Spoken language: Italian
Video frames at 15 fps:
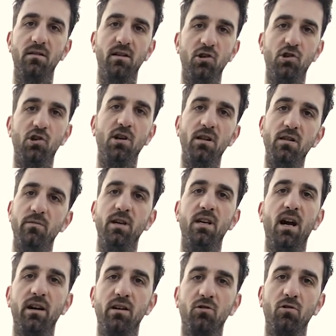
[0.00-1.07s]
Decine di
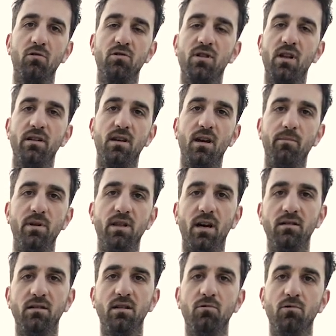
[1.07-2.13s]
migliaia sono stati gli
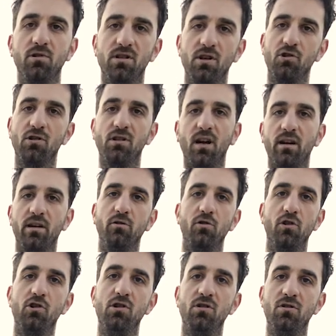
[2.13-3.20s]
abitanti di questa città che hanno
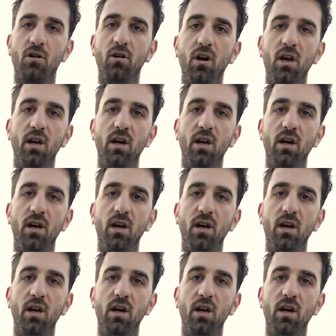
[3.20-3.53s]
deciso